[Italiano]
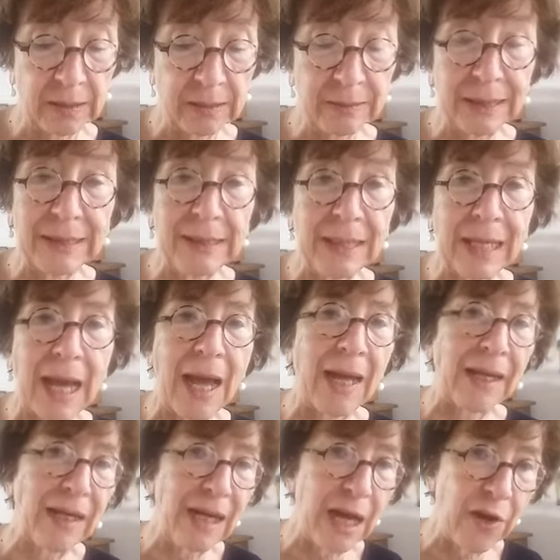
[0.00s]

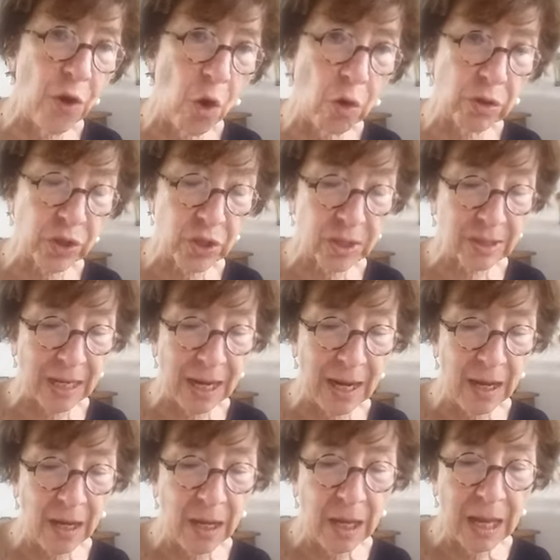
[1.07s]
dedicare la
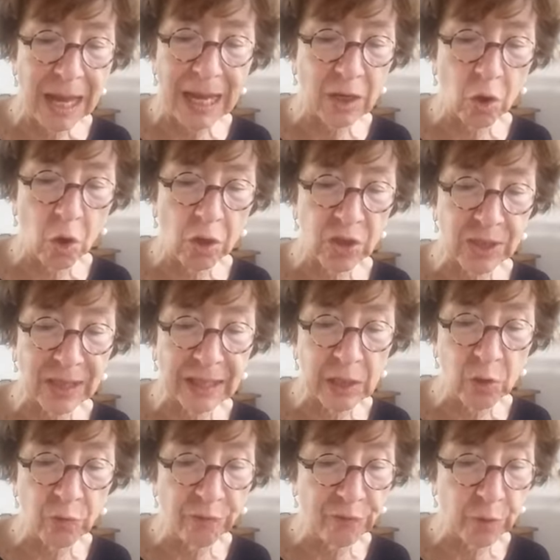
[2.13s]
nostra a cose che
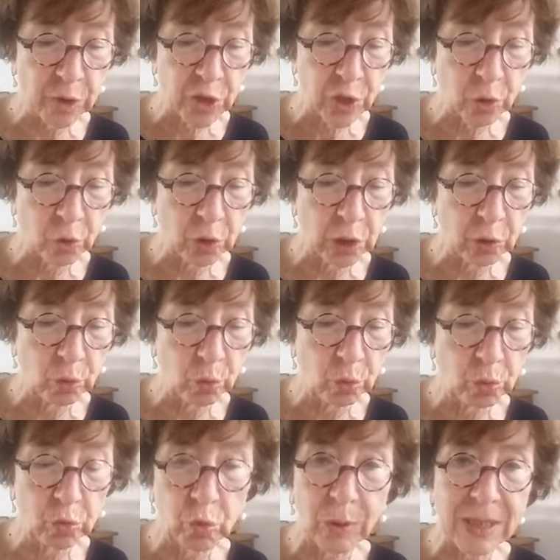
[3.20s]
non fossero del
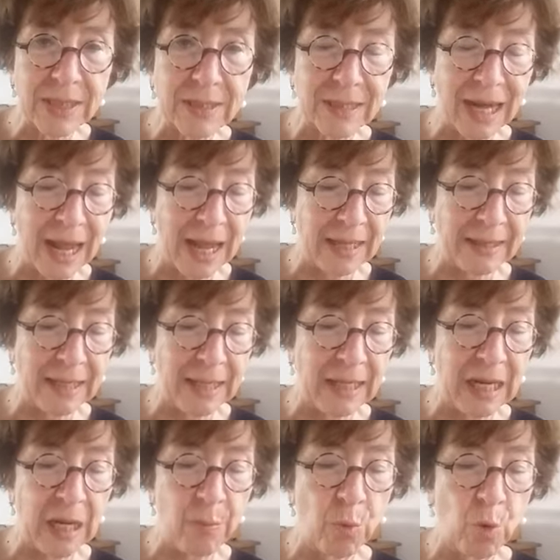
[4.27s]
tutto estranee
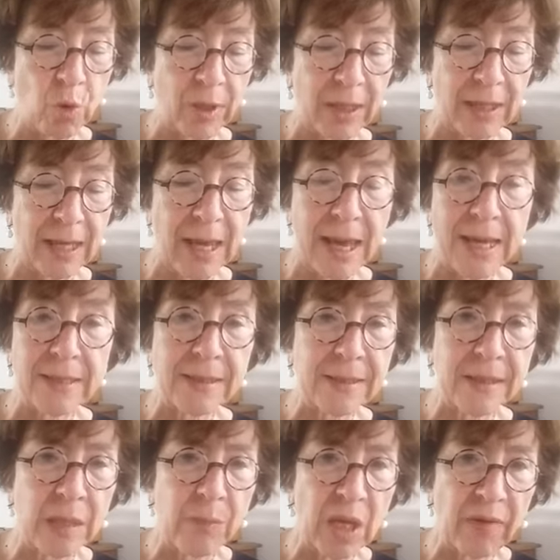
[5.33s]
all'amore che
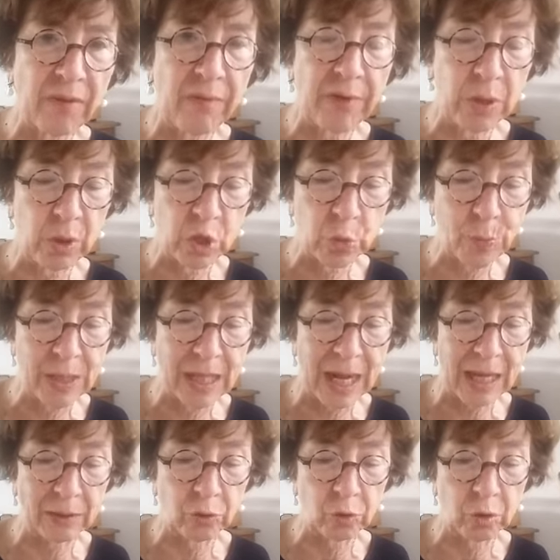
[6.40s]
essi mi avevano
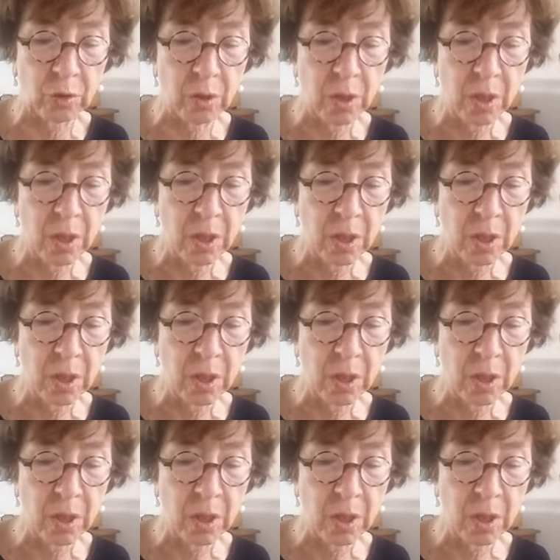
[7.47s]
ispirato